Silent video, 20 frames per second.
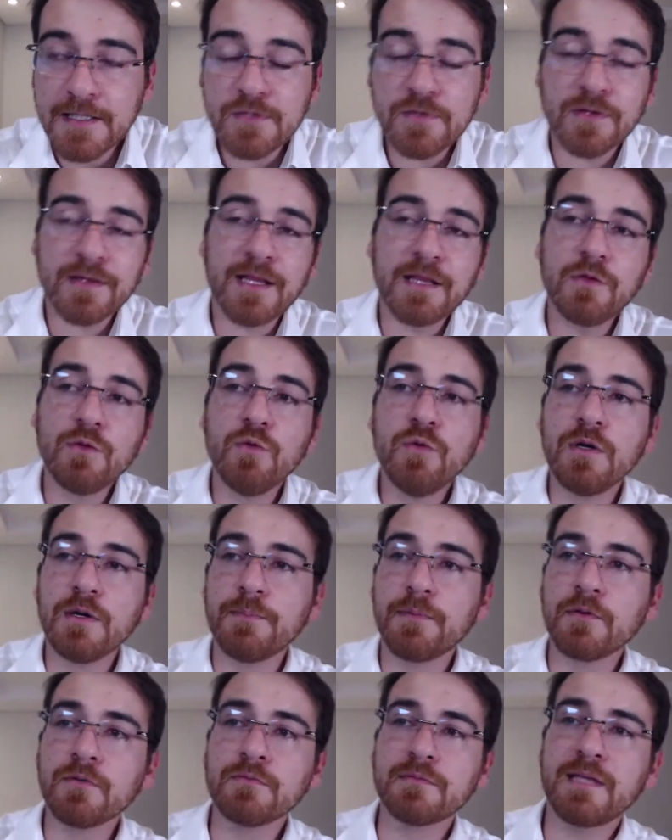Isso até
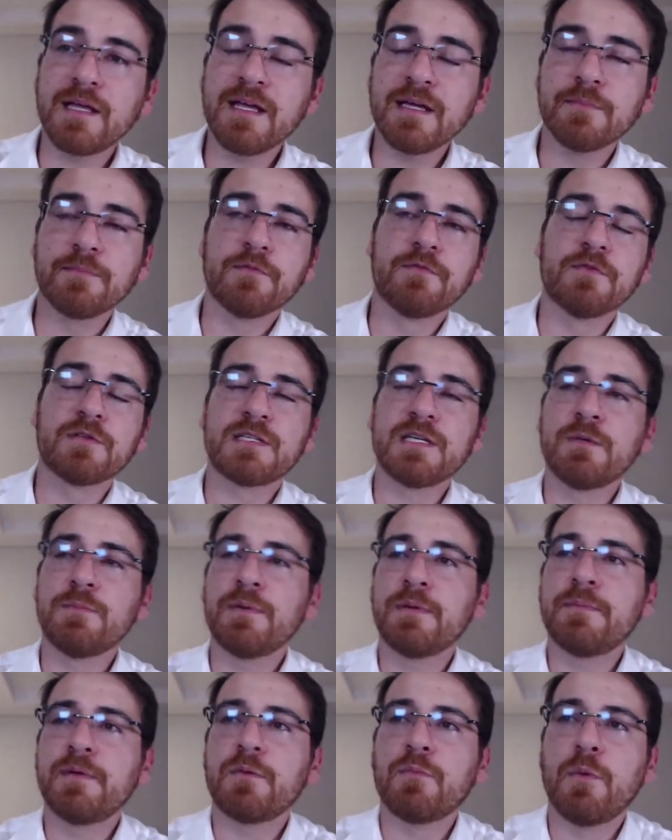dura por um tempo. Você, no
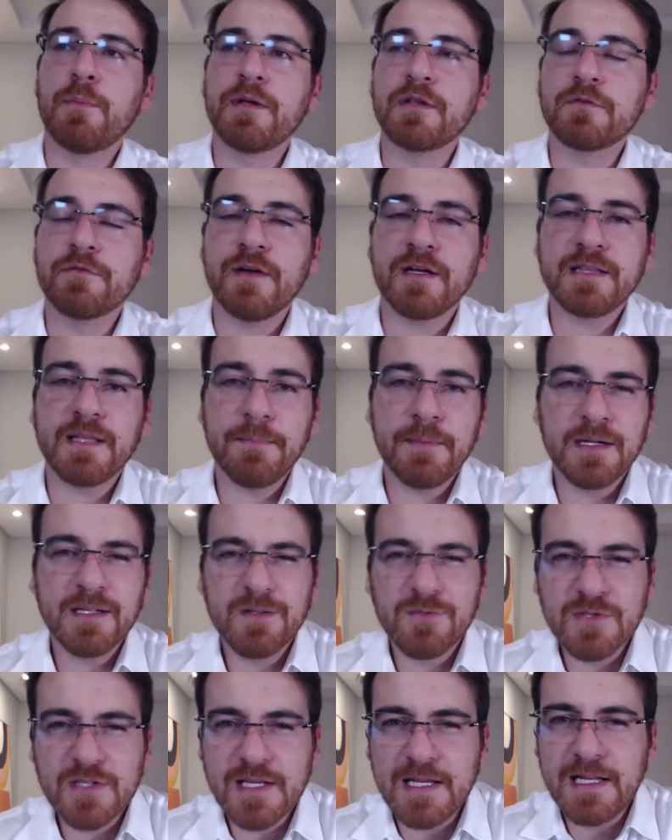primeiro momento, vai até
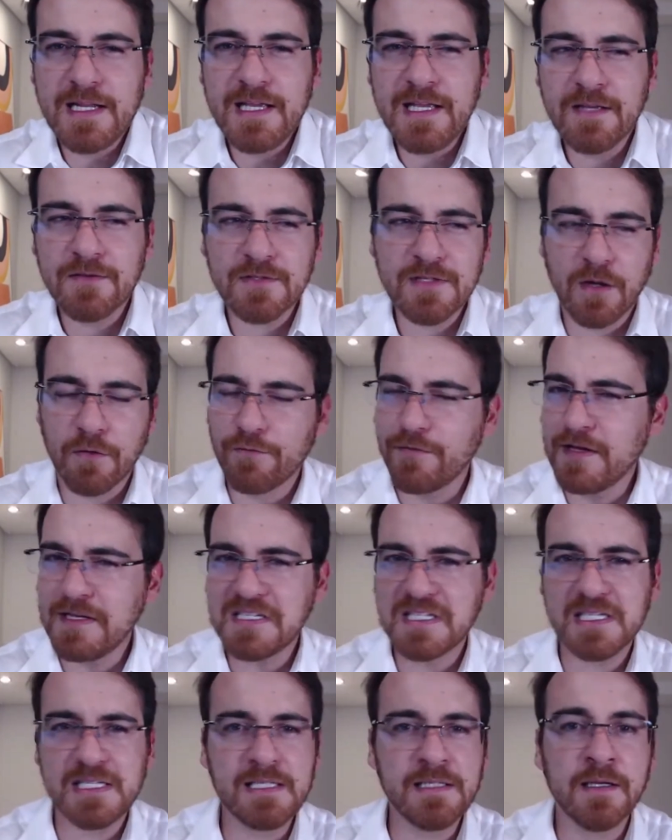perder uns quilinhos,
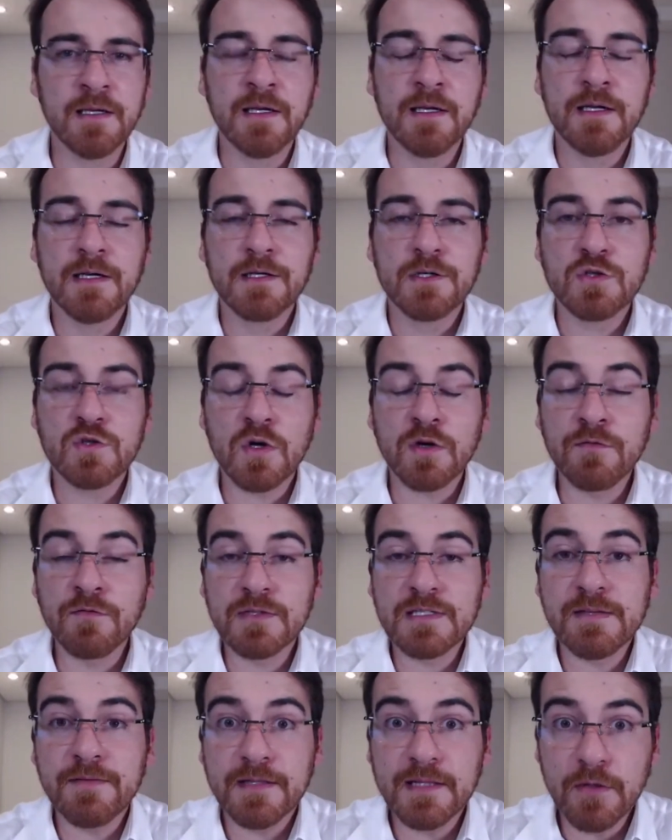talvez sim. Só que
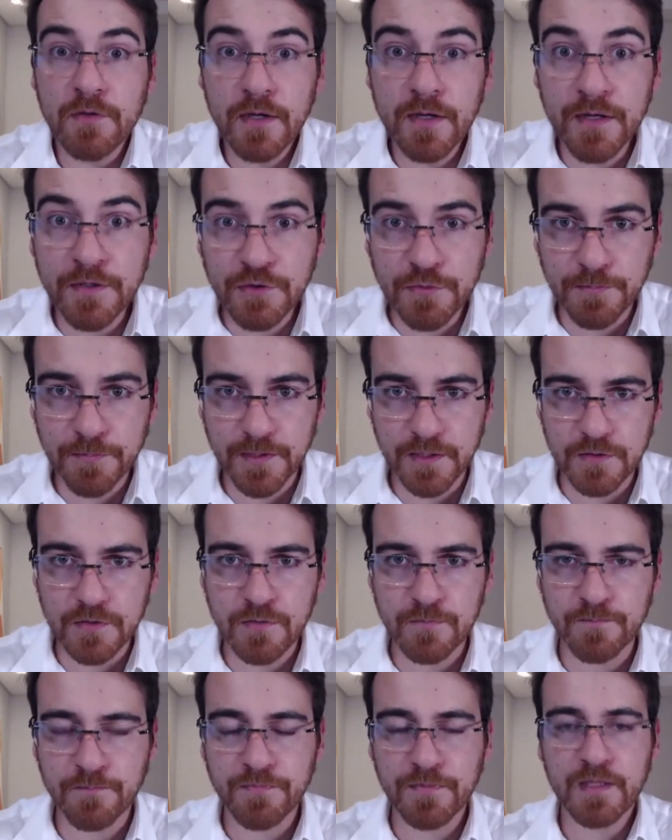você vai ter um reganho de
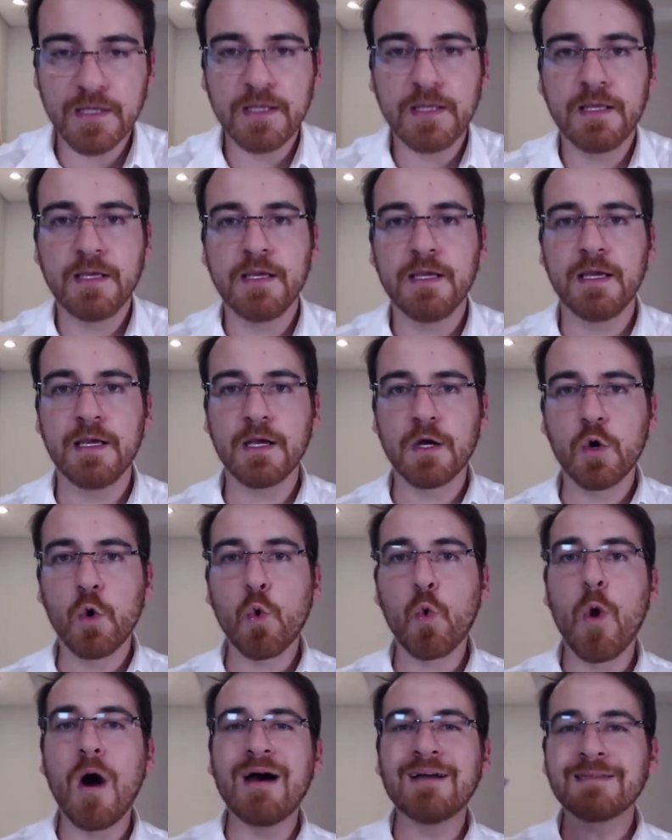peso.
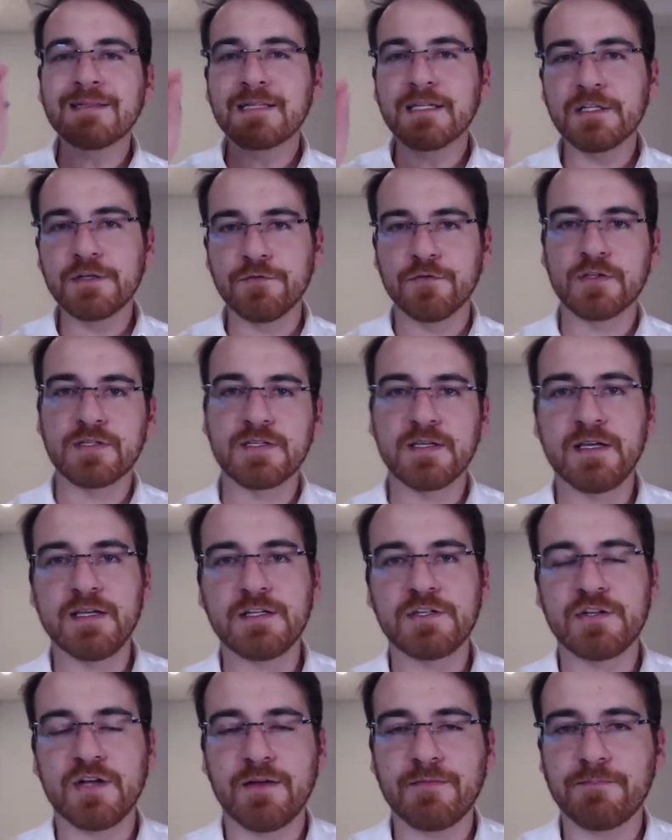Quantas de
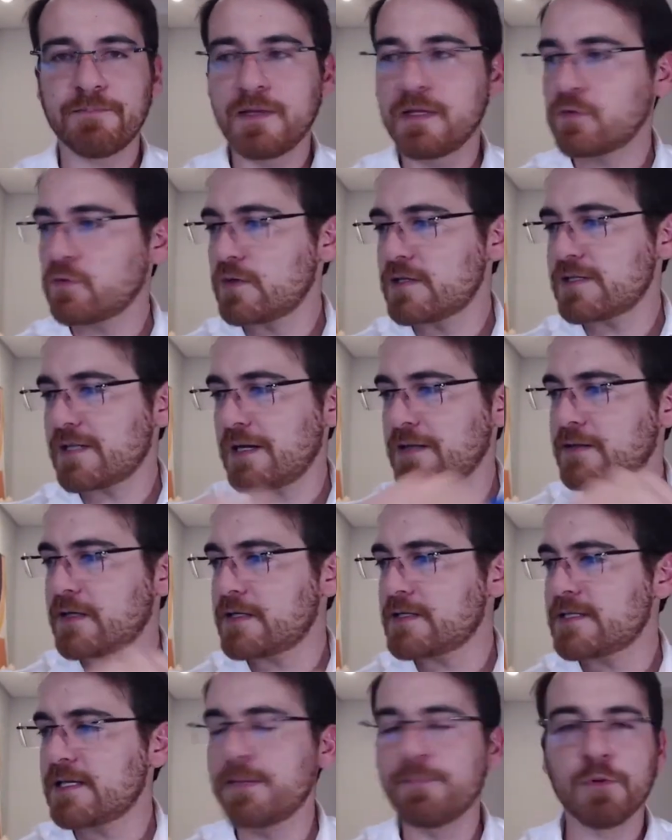vocês já tentou
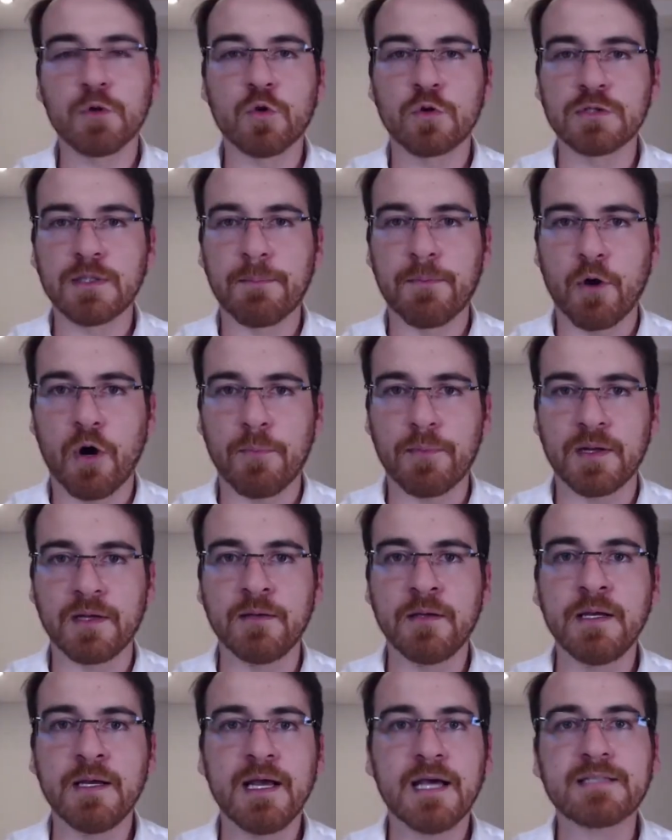estratégias aí por conta
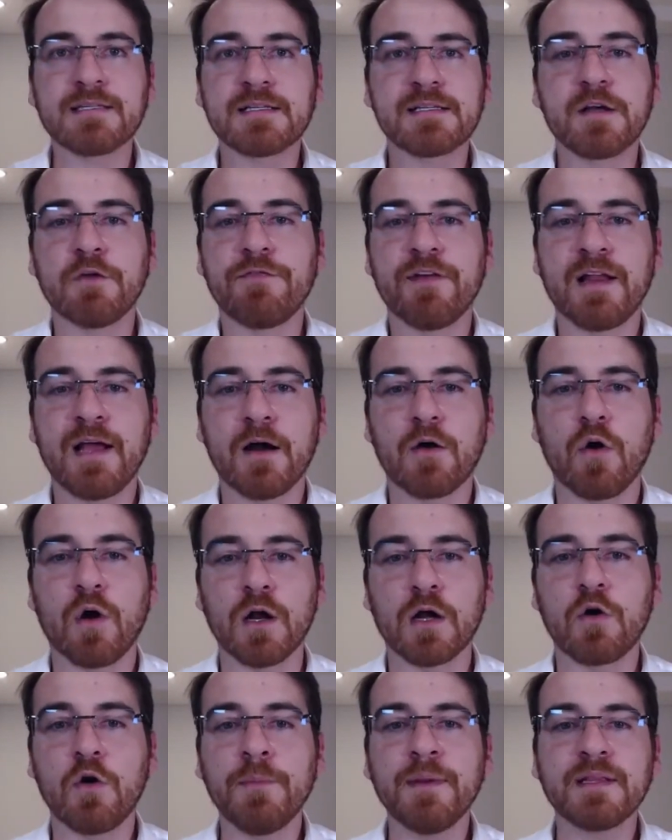própria? Essas que eu falei
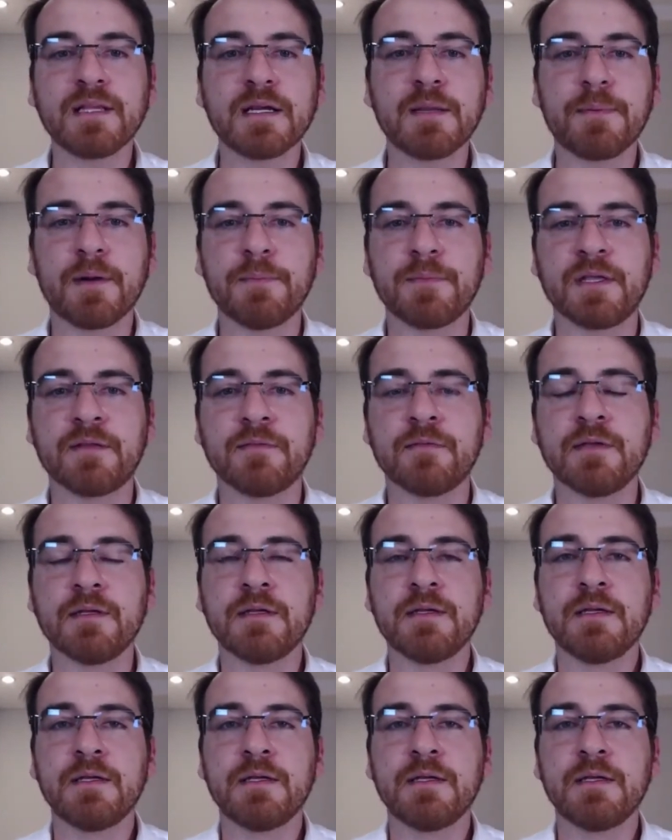agora. Comenta aqui para mim.